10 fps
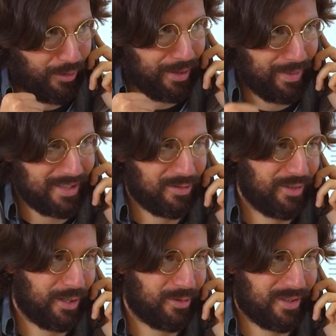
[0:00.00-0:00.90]
On va le battre, ce
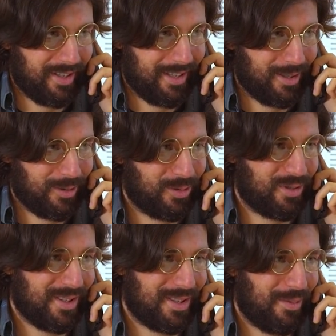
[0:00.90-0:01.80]
virus.
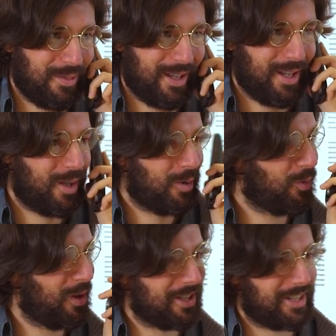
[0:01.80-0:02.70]
Tous ensemble.
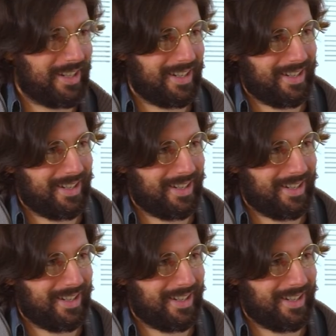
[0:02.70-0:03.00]
Courage.